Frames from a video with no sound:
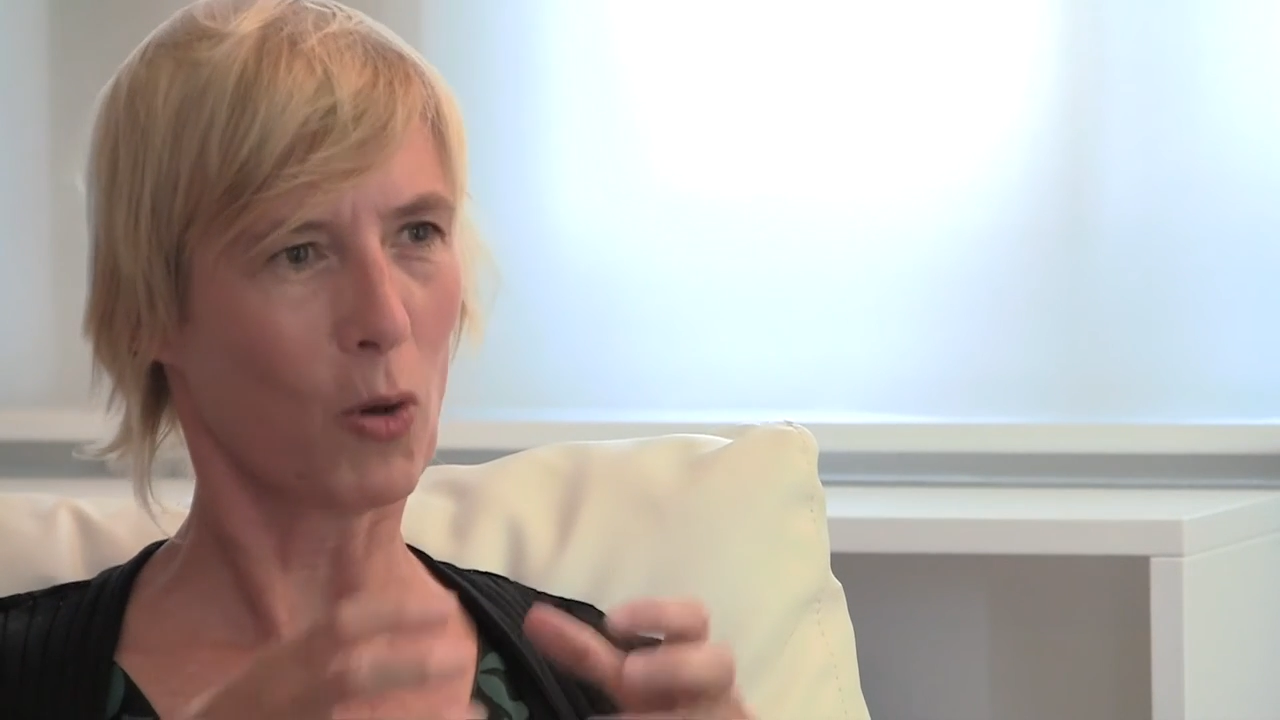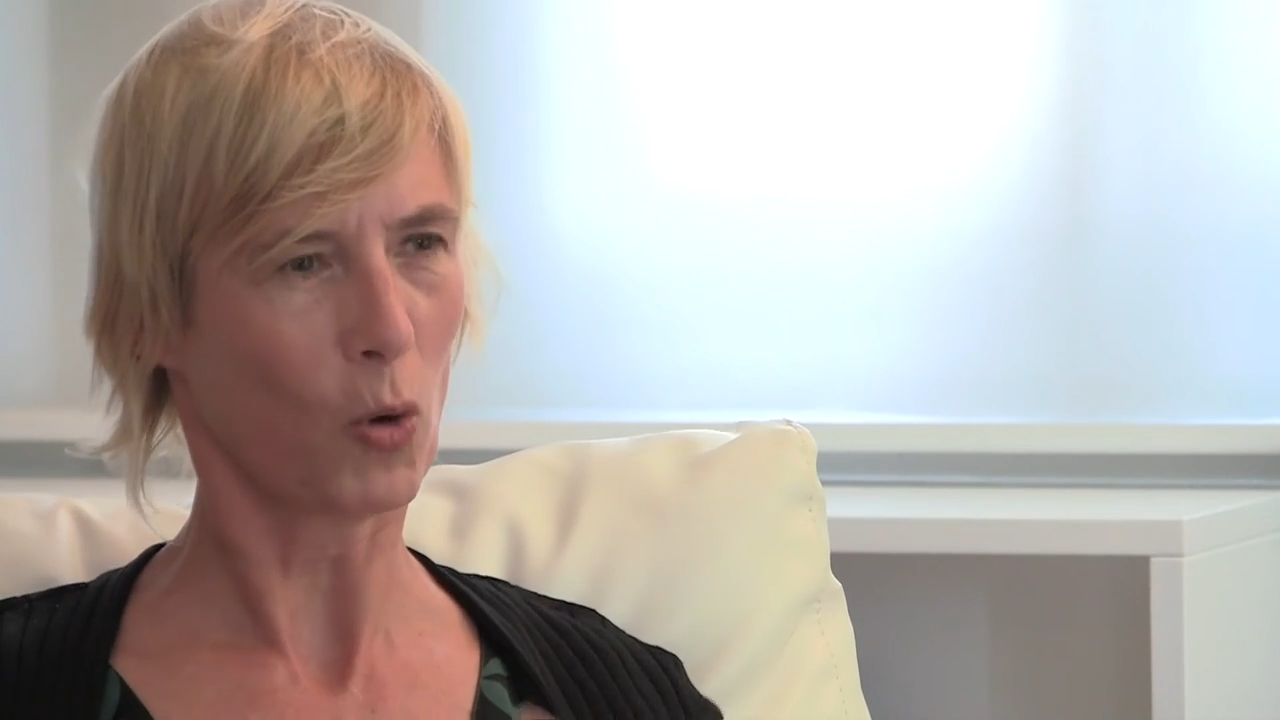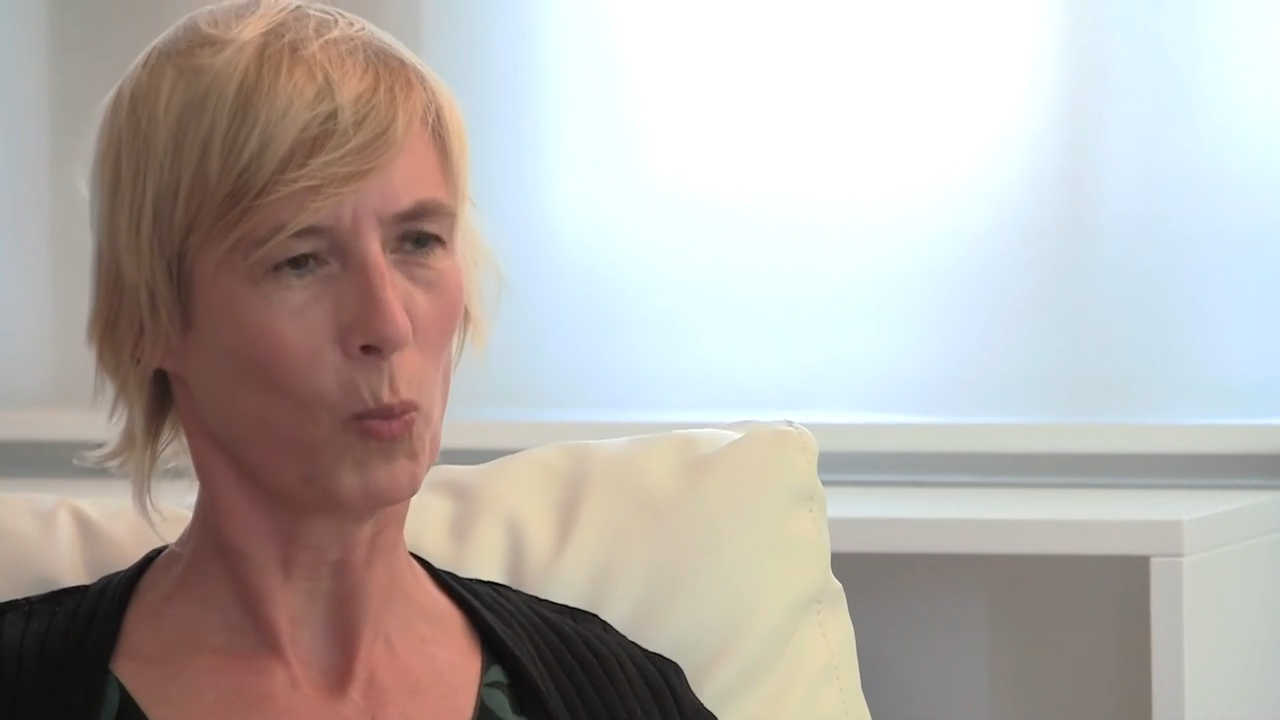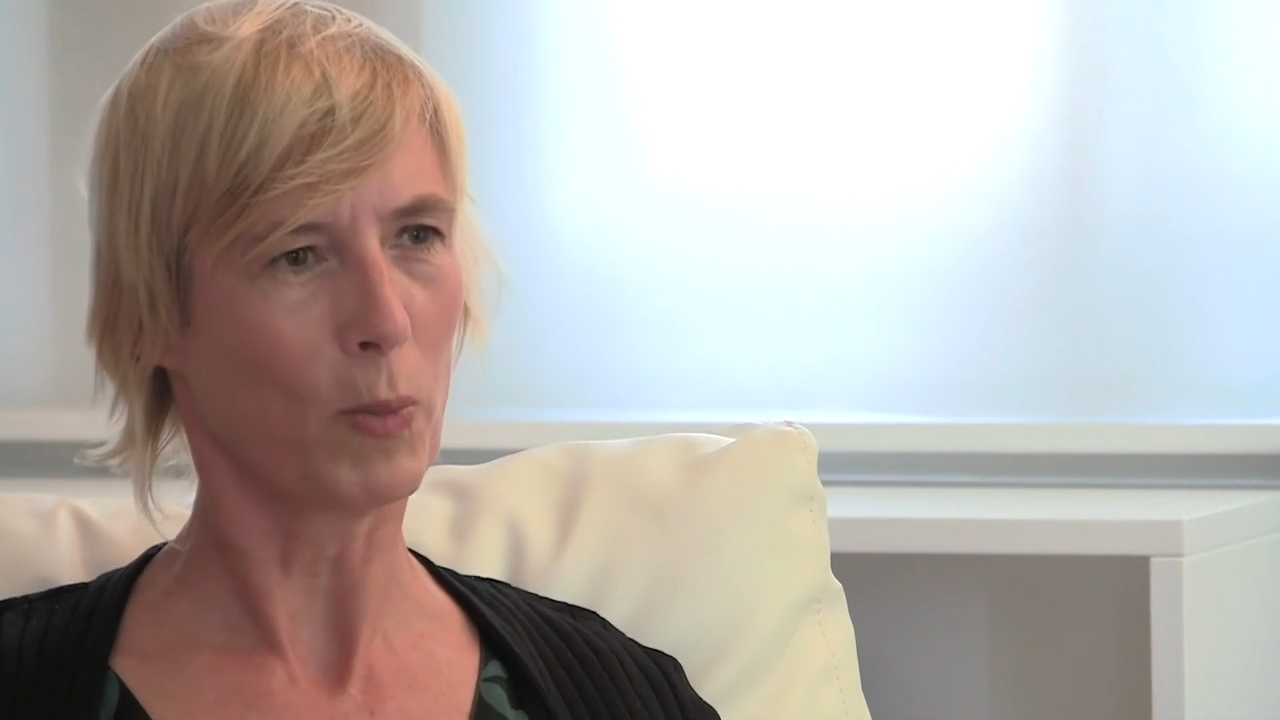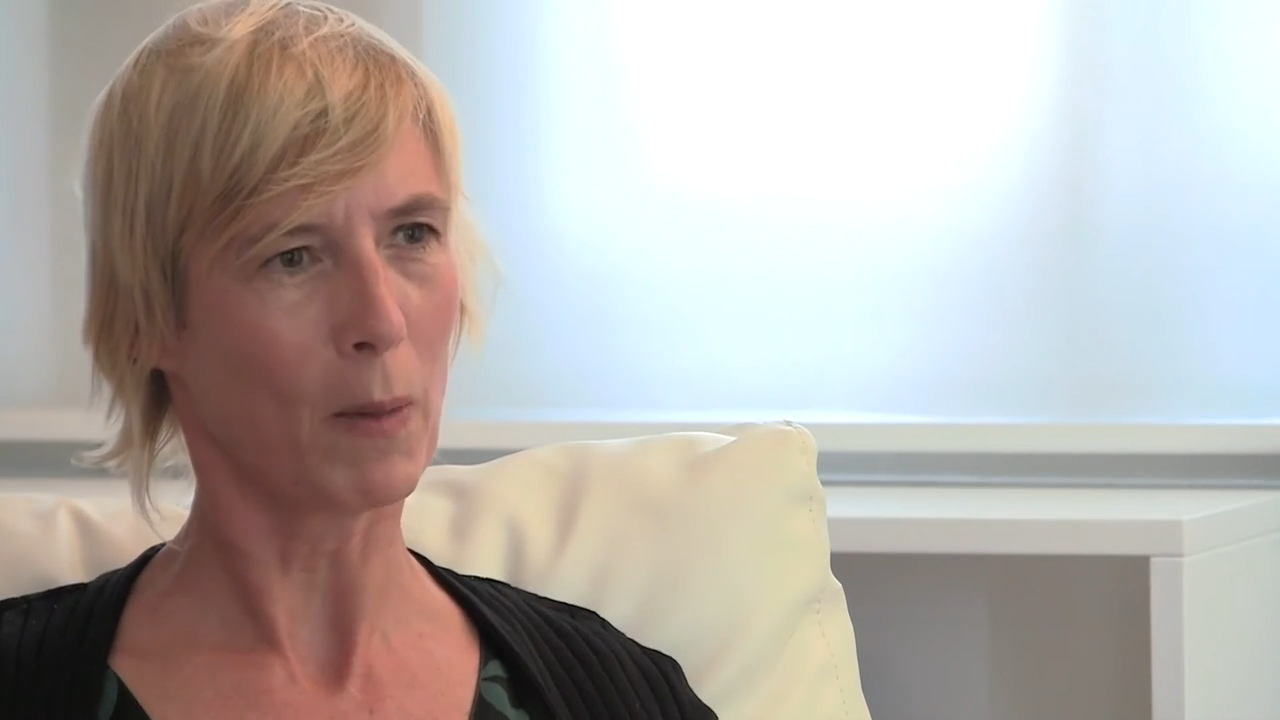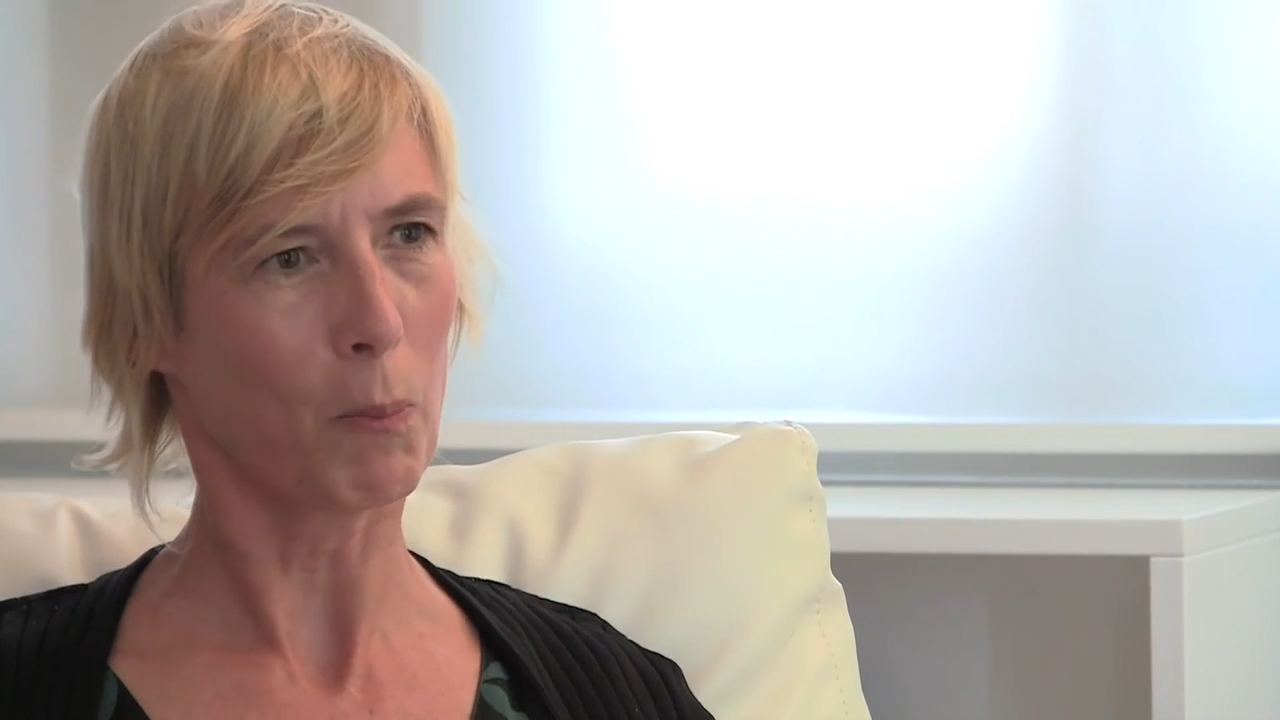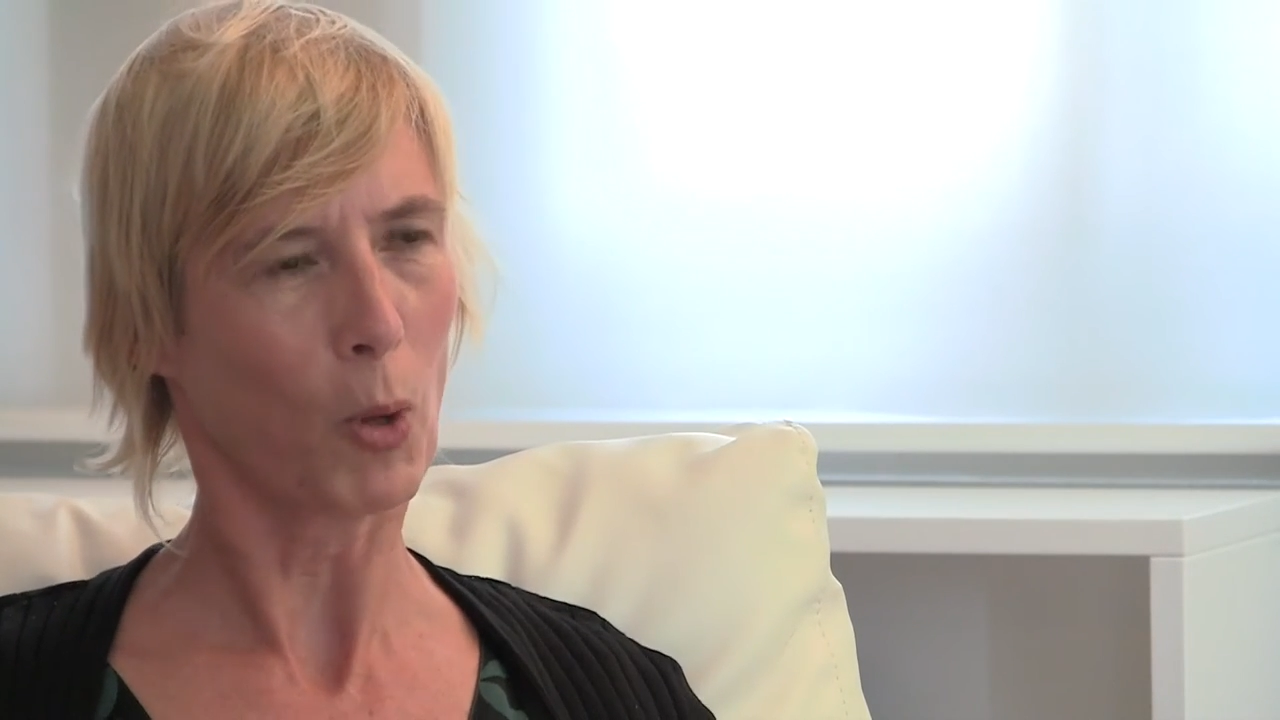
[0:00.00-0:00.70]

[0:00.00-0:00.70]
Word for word: de Columbia,